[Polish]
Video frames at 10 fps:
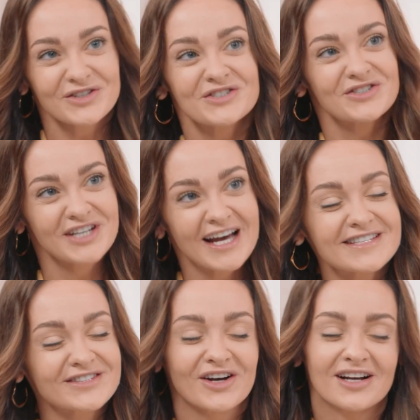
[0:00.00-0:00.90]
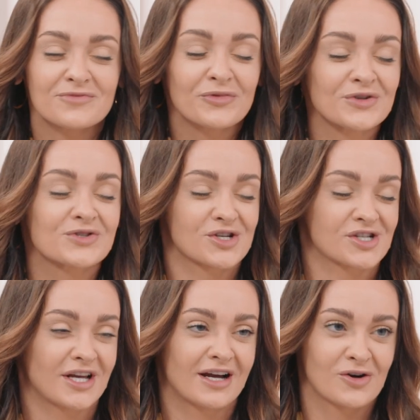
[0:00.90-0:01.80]
dosyć gęsto, ale mówiąc
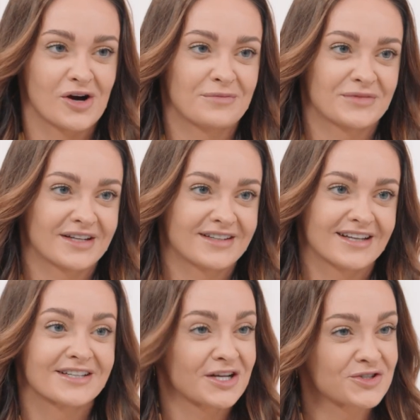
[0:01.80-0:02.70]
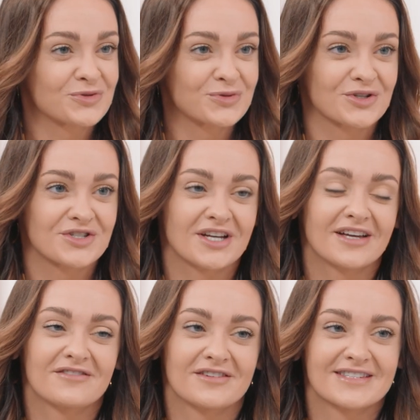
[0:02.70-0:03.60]
szczerze, ja kocham tak, jak, jak się dużo
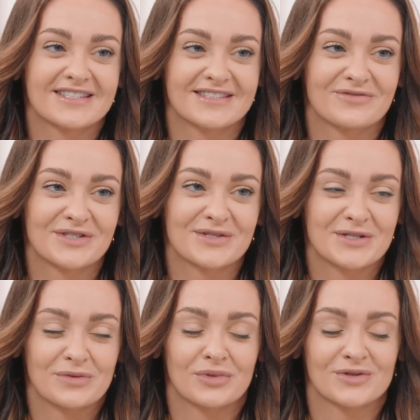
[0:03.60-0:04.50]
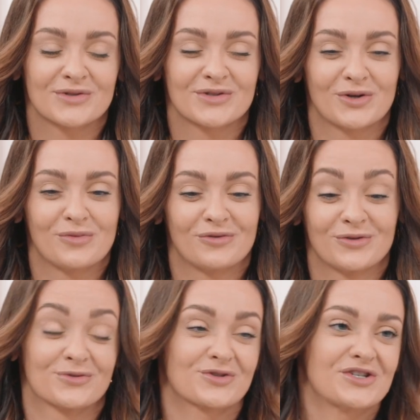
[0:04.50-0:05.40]
dzieje, więc, więc jestem bardzo z tego
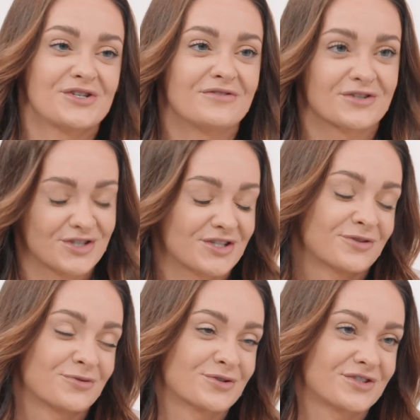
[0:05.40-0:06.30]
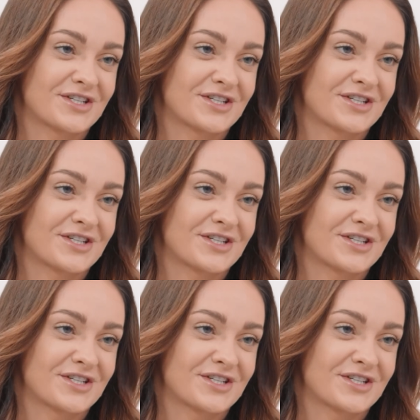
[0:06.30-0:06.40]
powodu szczęśliwa, że się tak dużo